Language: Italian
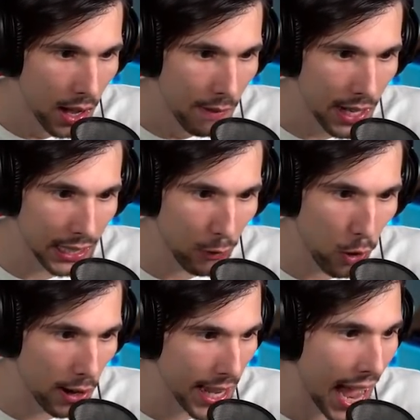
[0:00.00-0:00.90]
Venite
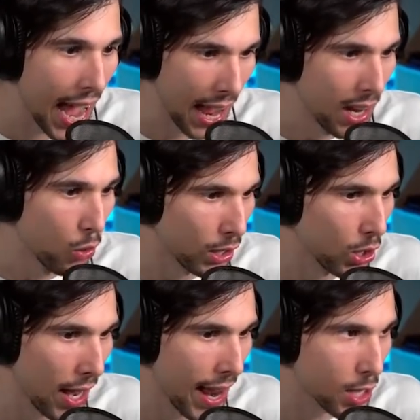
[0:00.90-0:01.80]
fuori, eh!
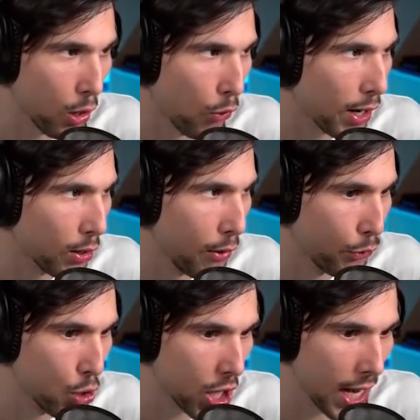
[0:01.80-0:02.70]
Quando esco fuori con il
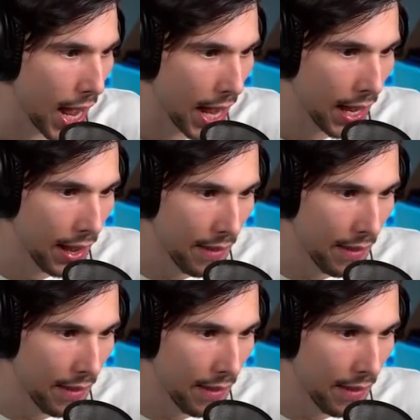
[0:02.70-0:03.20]
fucile,